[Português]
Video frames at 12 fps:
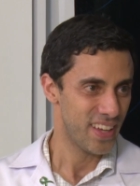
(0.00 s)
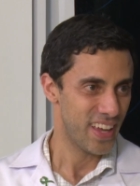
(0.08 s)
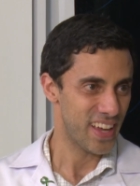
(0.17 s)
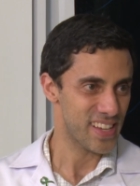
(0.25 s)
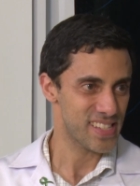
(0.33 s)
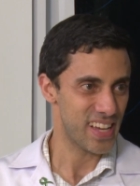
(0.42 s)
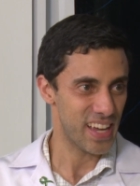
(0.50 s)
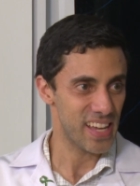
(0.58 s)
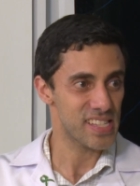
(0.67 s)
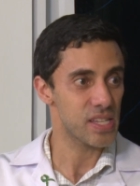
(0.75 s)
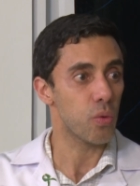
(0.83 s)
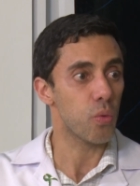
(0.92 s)
Essa,
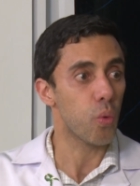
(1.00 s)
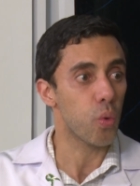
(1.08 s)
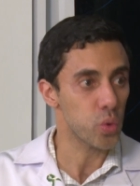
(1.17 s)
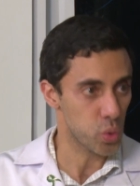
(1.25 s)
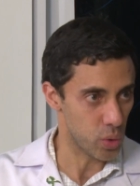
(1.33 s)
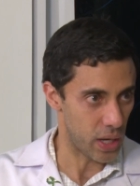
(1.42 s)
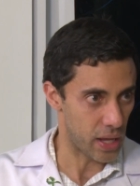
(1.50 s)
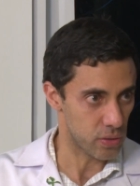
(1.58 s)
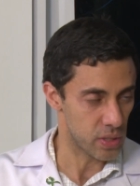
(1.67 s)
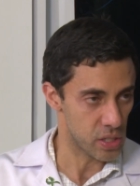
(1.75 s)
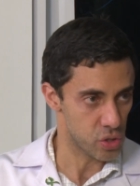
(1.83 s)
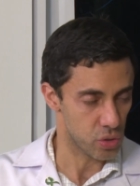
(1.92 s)
esse é o outro lado
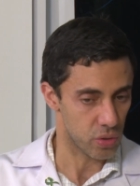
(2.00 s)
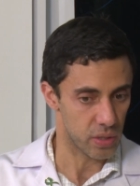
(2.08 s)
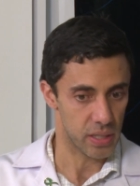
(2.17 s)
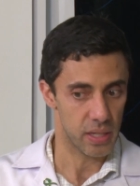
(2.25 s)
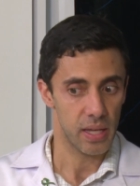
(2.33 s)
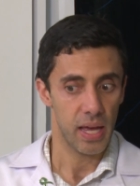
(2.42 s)
da história.